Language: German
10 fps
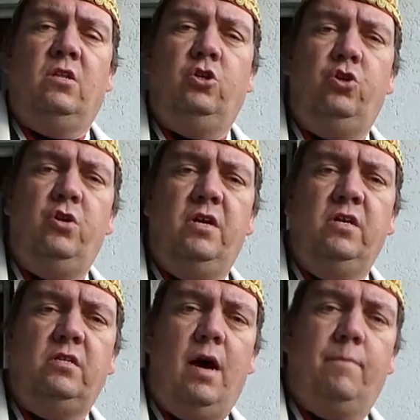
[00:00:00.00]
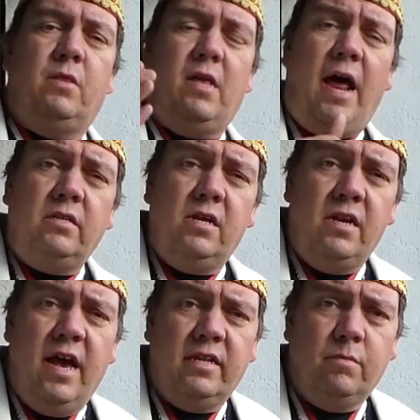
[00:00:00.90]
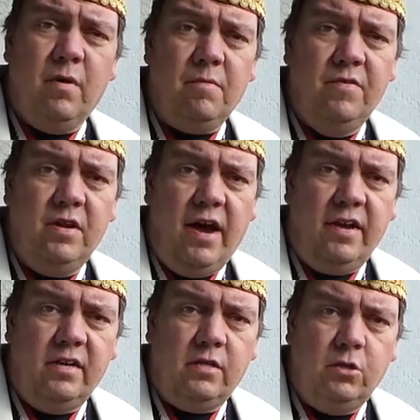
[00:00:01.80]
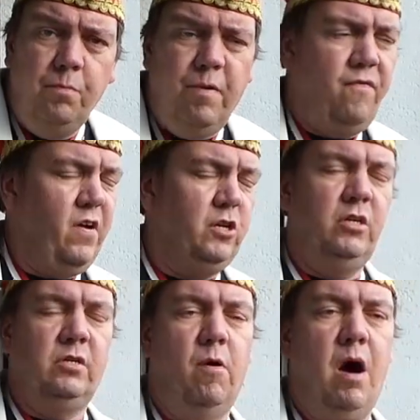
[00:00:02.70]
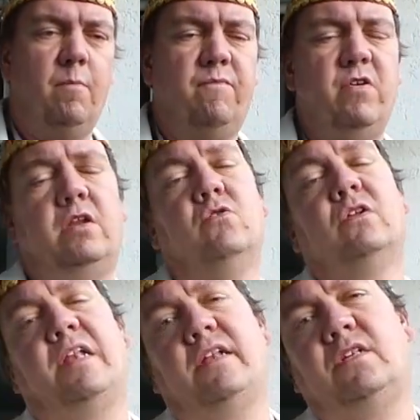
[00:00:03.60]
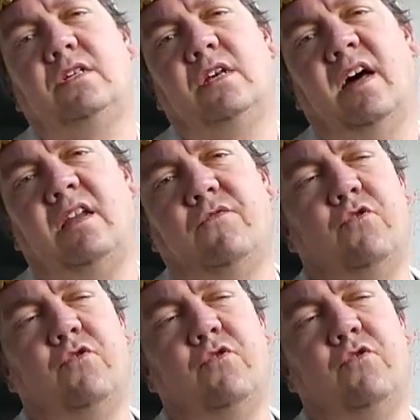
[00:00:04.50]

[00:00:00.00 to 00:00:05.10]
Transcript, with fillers: das Schöne ist, am 13.01. machen wir wieder einen super Faschings-Warm-Up. Wir erinnern uns letztes Jahr, die